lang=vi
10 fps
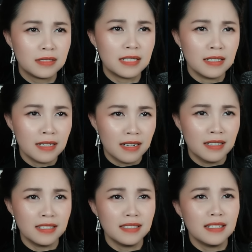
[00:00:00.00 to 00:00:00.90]
Chính
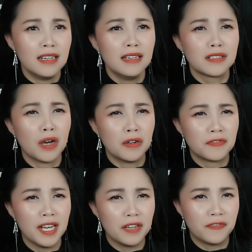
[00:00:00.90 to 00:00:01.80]
ơi Con
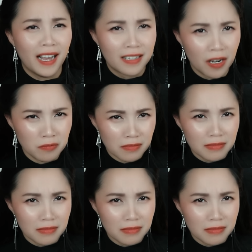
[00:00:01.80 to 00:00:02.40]
về phải không